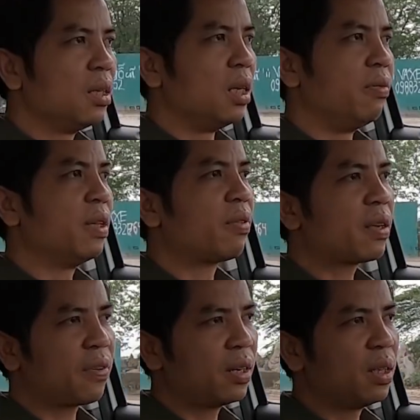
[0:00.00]
thì
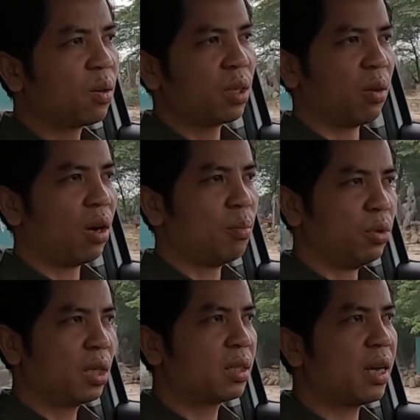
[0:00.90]
VinFast Fadil có thể nói là một
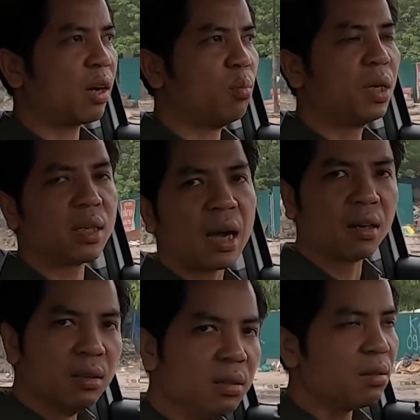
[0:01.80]
chiếc xe có mức giá
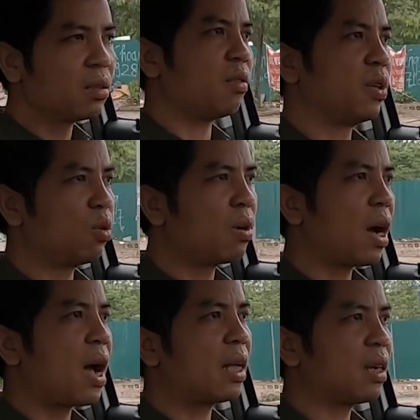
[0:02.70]
cứng trong phân khúc
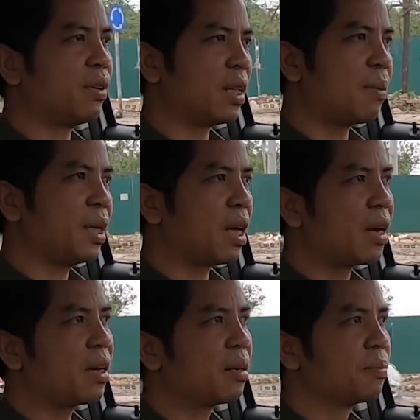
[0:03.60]
hạng A tại Việt Nam hiện
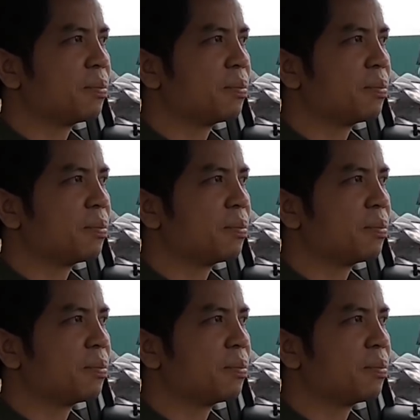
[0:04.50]
nay.